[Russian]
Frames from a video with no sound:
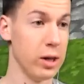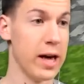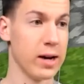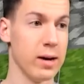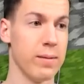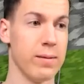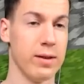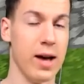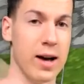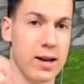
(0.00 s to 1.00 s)
Три лайка. первый.
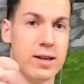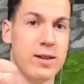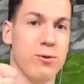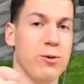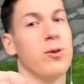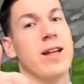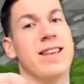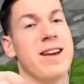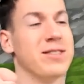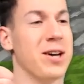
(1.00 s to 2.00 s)
Да. И, ну
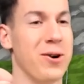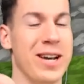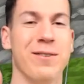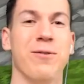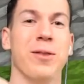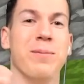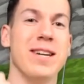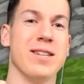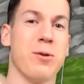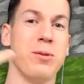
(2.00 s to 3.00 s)
ладно, я второй. Вот
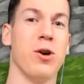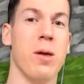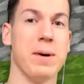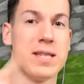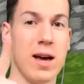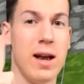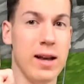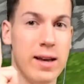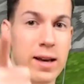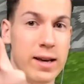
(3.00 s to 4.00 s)
мы с Купидоном
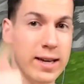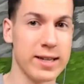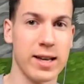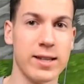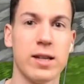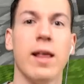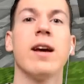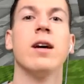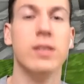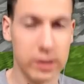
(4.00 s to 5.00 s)
поставили, и остался
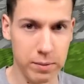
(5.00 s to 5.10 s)
лайк с